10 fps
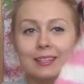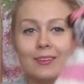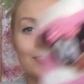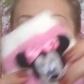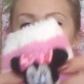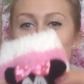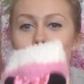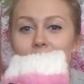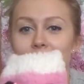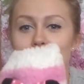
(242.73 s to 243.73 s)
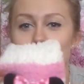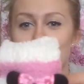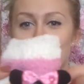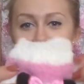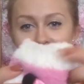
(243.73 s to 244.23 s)
I one są tutaj z
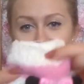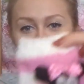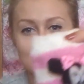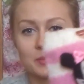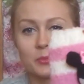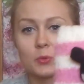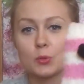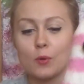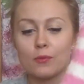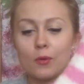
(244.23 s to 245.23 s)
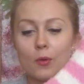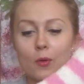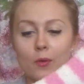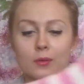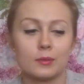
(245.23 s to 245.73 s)
myszką Migi, są
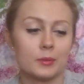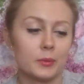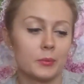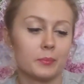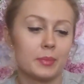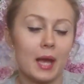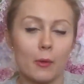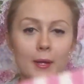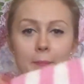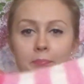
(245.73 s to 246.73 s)
różowo-białe.